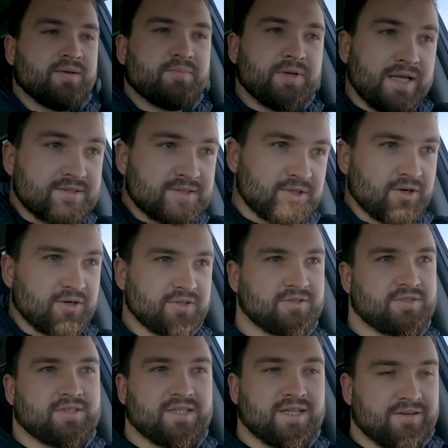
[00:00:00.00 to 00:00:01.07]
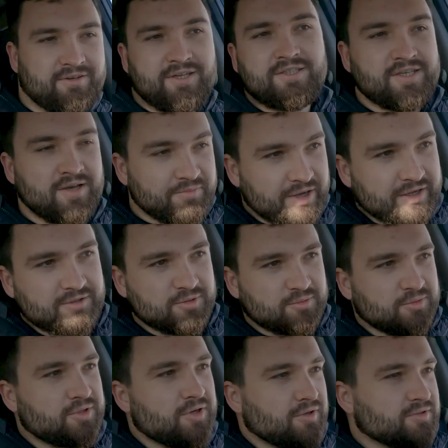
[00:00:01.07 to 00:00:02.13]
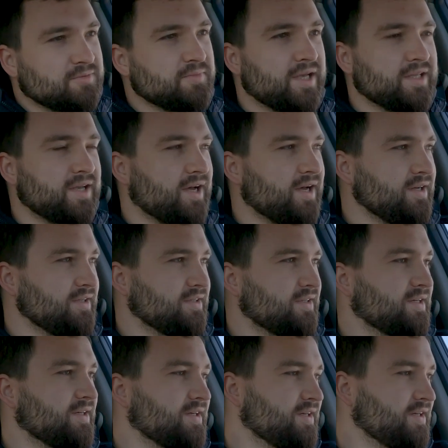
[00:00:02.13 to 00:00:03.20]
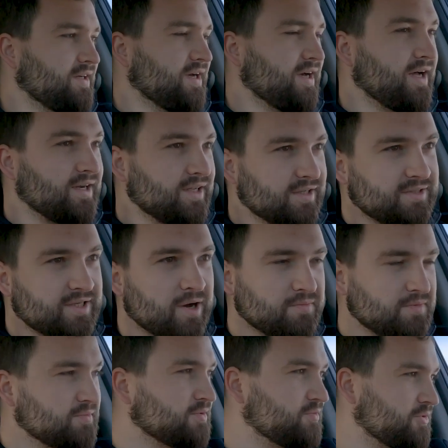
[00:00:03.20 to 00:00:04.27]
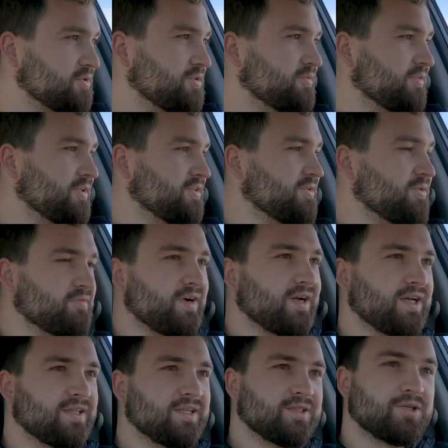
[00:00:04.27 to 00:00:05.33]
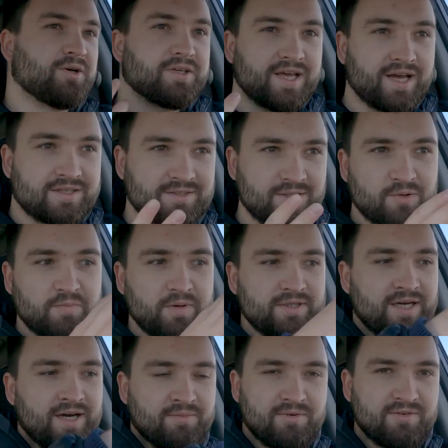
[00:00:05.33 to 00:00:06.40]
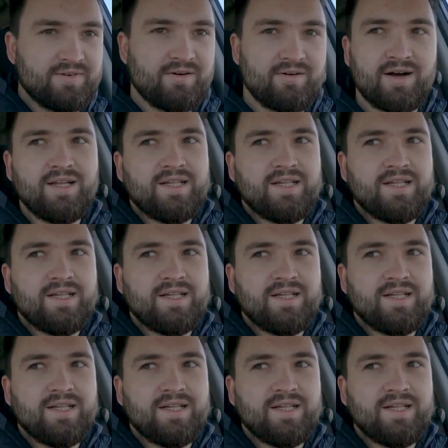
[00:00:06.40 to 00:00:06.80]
Prędkość i nawierzchnia bardzo dużo zmienia, e, ale chciałbym zwrócić właśnie uwagę na to, jak ta opana hamowała.